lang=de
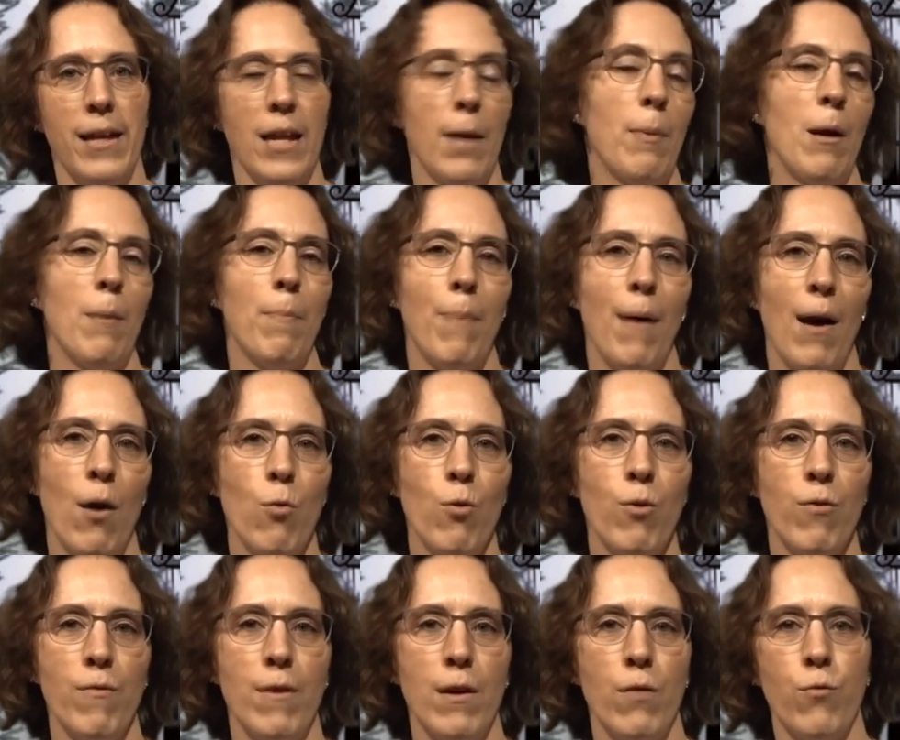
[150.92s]
Dabei
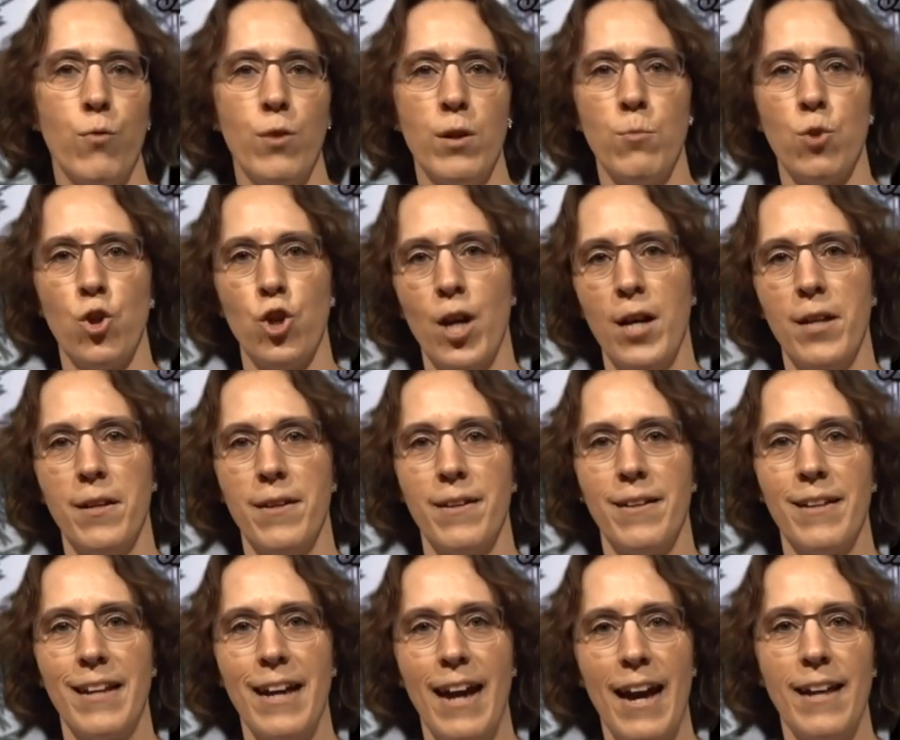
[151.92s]
brauchen wir vor dem
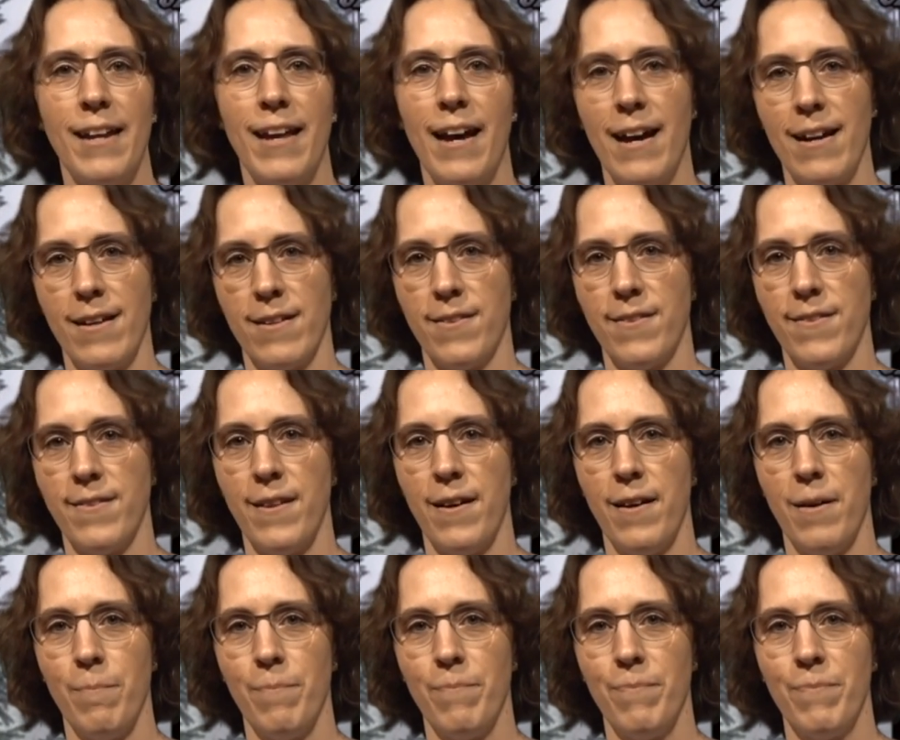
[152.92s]
Scheitern keine Angst
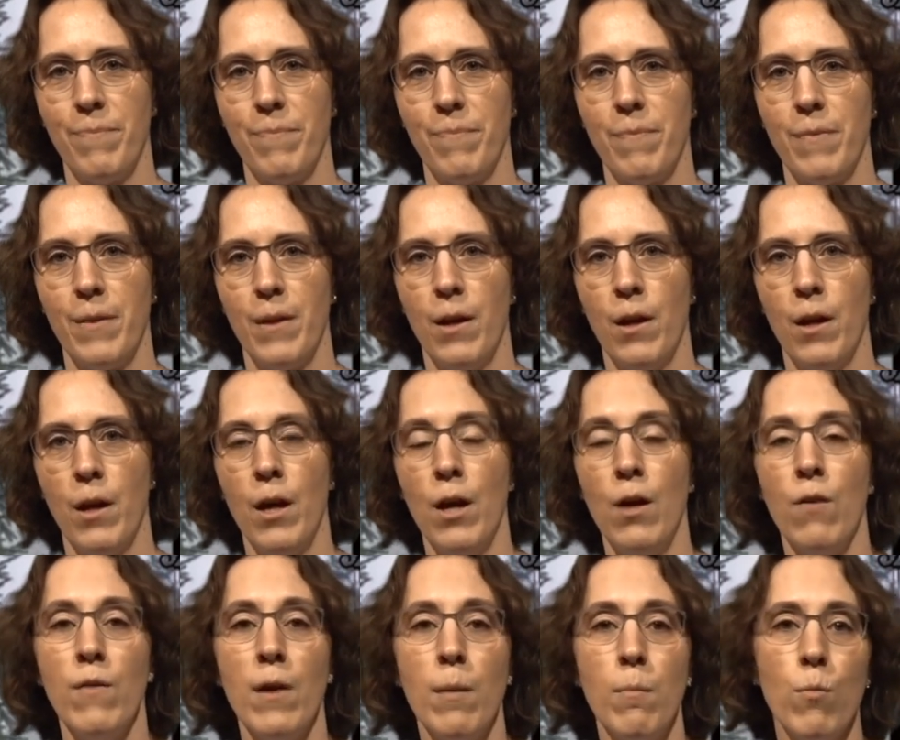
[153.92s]
haben.
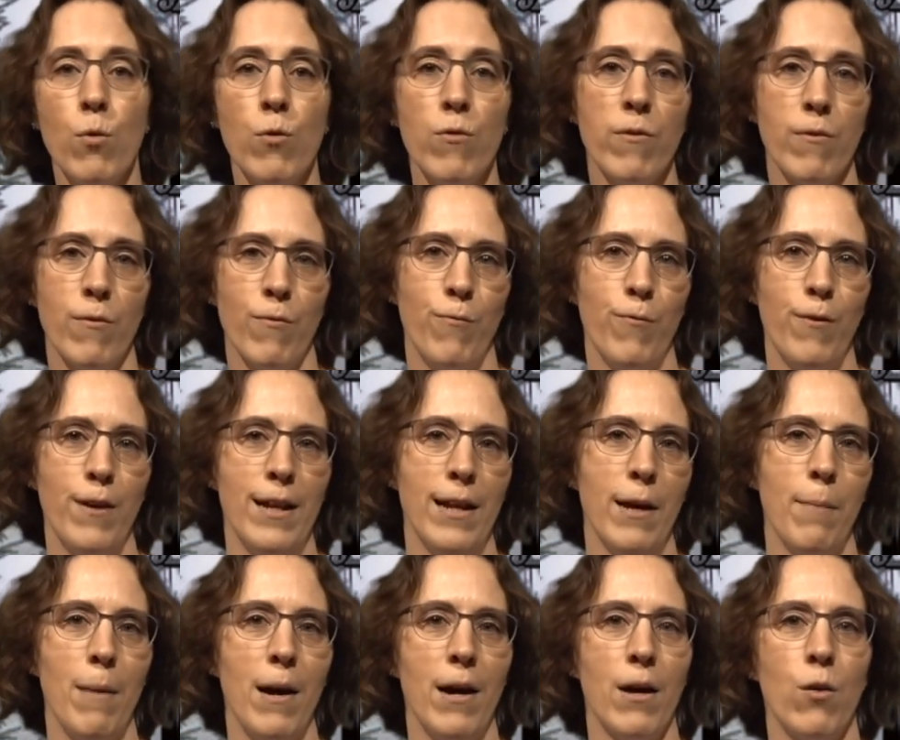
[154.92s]
Wir müssen
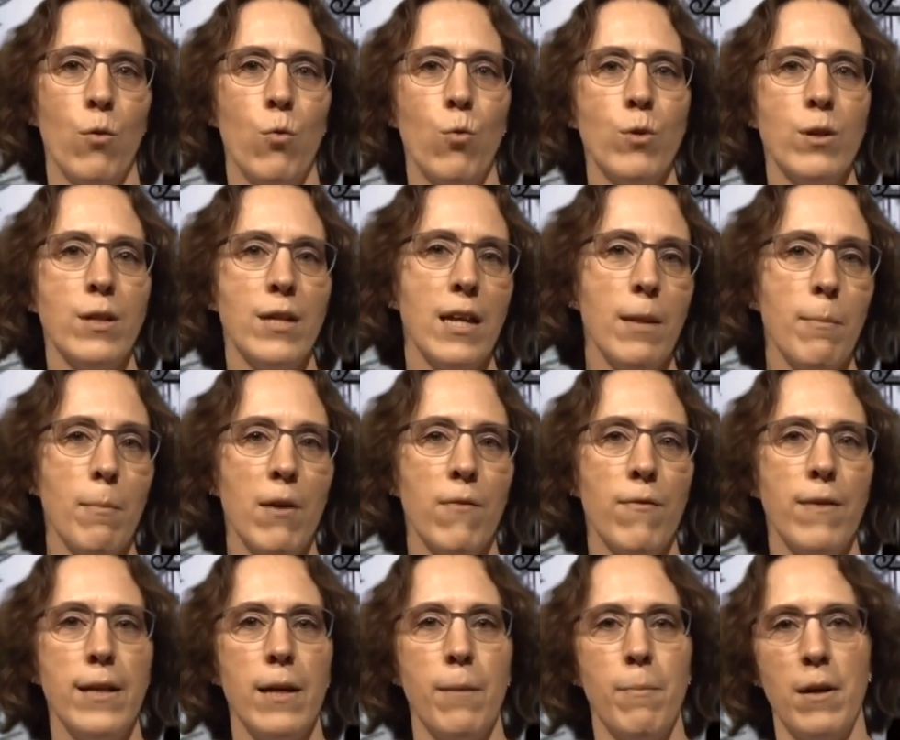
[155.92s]
Fehler machen und immer
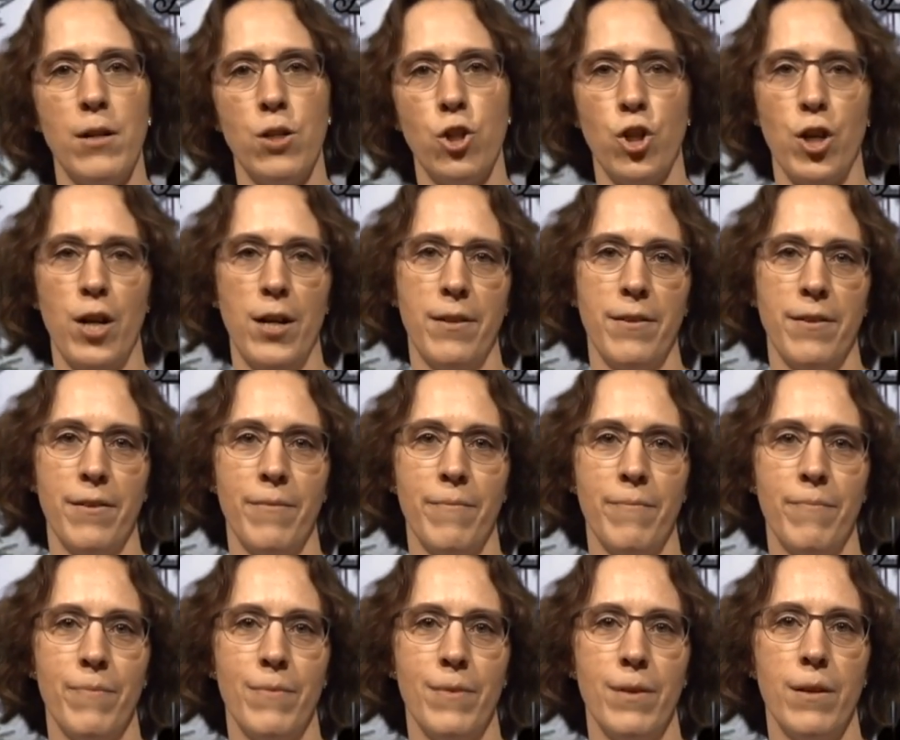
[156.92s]
wieder mal scheitern.
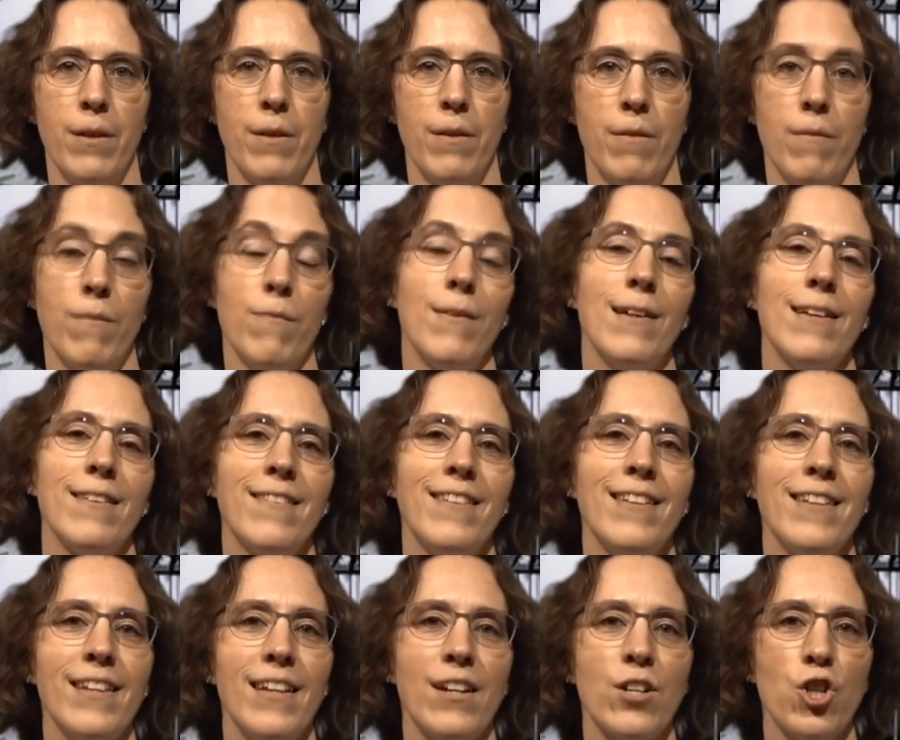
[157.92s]
Wir
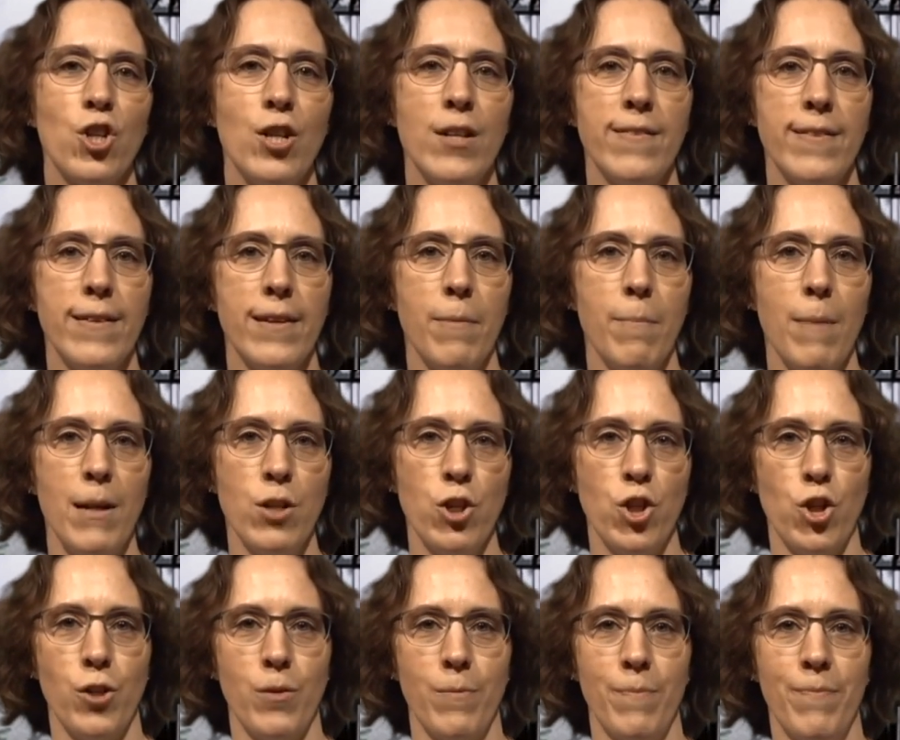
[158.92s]
sind ja schließlich
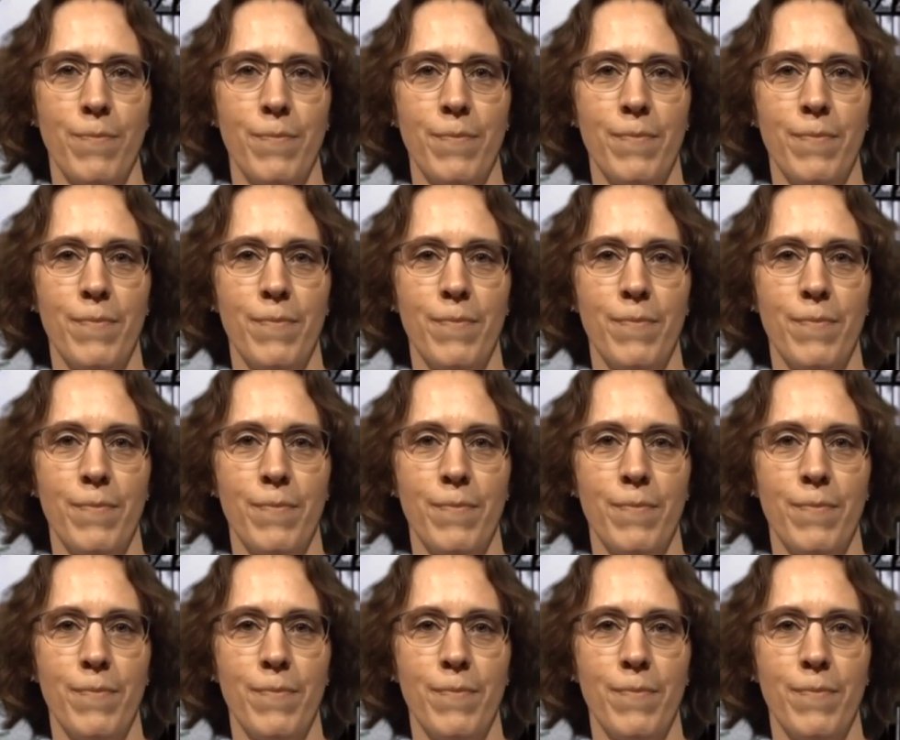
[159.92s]
Menschen.